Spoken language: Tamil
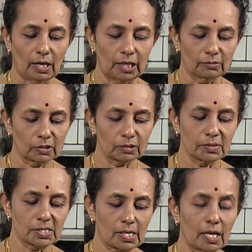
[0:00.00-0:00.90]
அளவுக்கு
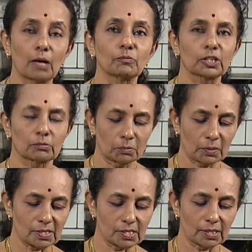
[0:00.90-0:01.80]
மிஞ்சினால் அமிர்தமம்
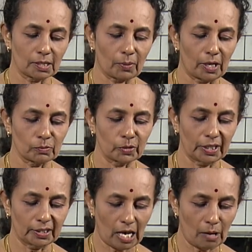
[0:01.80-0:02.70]
நஞ்சுன்ற
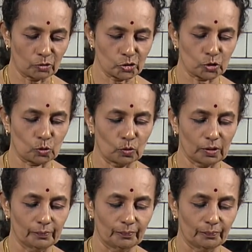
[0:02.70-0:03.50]
பழமொழியை ஞாபகம் வச்சுக்கோங்க